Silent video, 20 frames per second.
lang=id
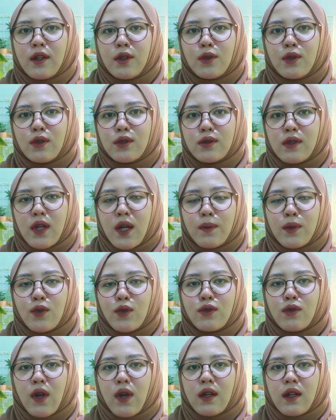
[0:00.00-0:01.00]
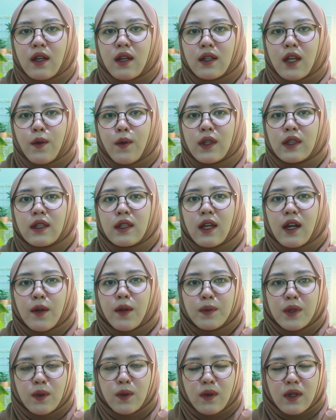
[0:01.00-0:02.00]
Nur juga karyawan
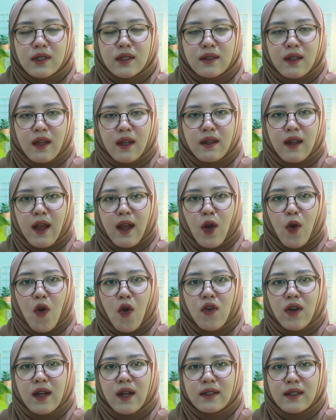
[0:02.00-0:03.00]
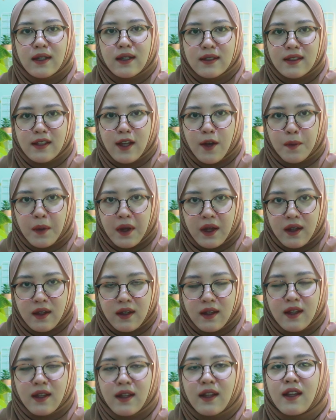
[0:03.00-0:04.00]
Therapy Works adalah orang yang sama
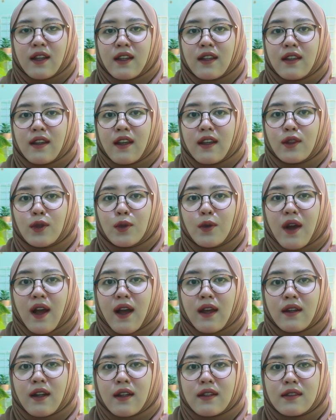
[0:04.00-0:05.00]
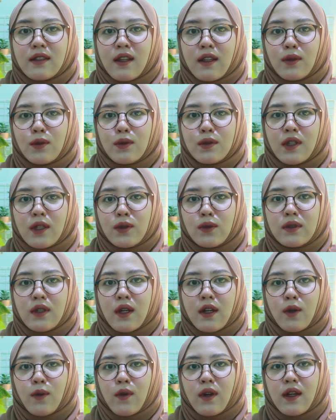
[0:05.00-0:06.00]
yaitu anak
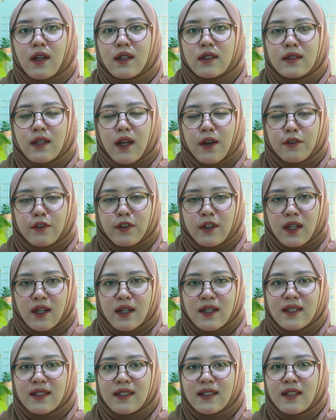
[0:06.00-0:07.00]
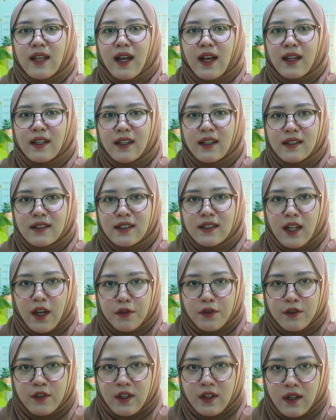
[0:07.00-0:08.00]
satu-satunya keluarga Jaffer, Zahir
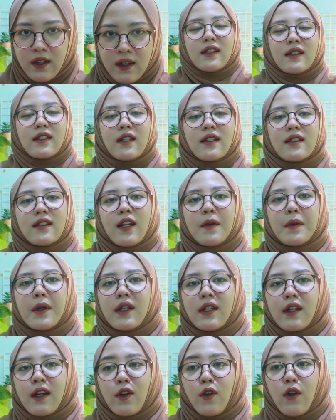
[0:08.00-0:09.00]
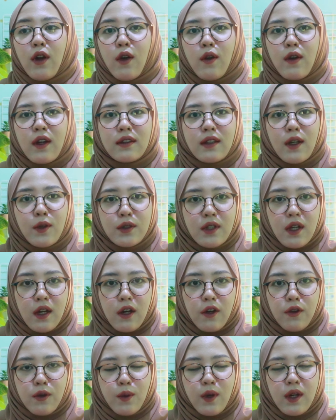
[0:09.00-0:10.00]
Jaffer. Jadi selama ini kan orang-orang taunya
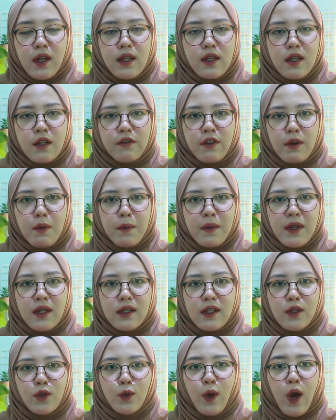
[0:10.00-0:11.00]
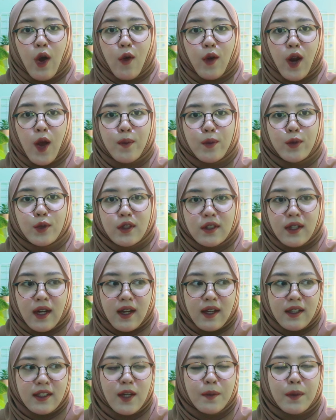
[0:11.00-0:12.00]
kalau keluarga Jaffer memiliki dua orang putra.
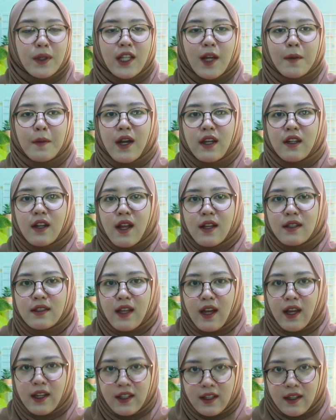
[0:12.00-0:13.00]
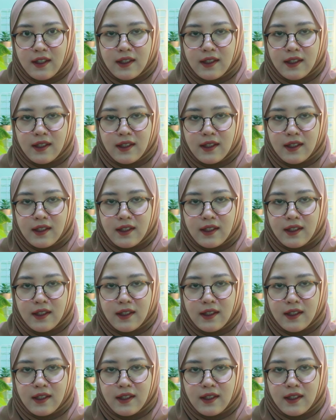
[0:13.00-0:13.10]
Yang pertama adalah Zahir,